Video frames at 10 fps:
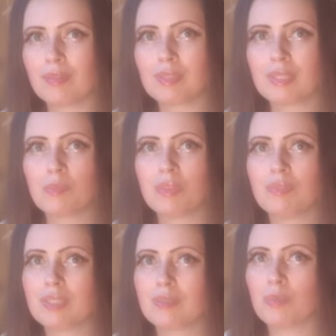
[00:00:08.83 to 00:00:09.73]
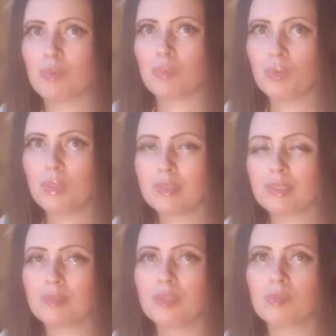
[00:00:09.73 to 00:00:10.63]
Всем привет, с вами Боля.
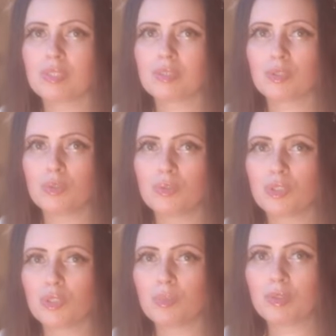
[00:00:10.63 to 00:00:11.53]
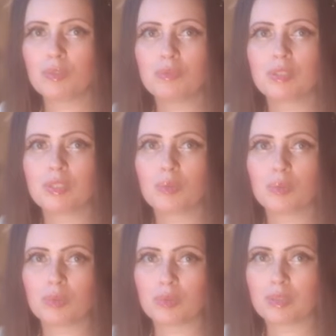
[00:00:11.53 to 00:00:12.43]
Сегодня я вам расскажу еще об одном
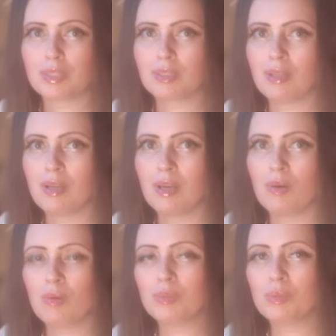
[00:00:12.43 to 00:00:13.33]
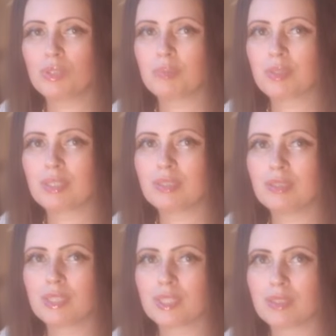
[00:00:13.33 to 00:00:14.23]
фотоконкурсе. Он будет проходить до
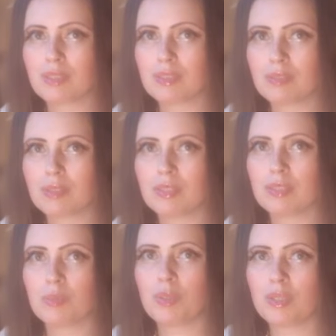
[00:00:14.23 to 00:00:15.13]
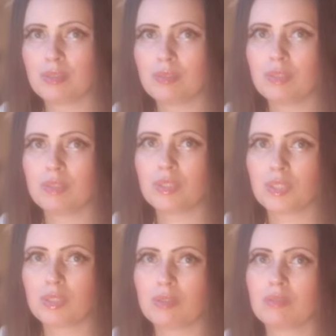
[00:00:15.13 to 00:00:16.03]
16 сентября
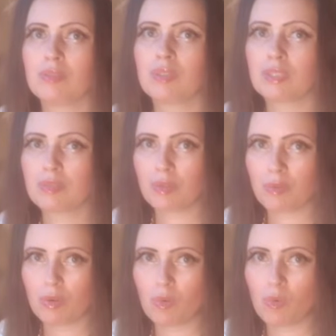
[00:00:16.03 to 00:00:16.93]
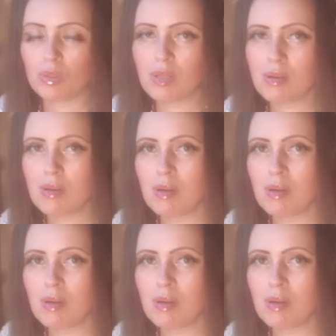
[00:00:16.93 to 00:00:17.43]
2022 года.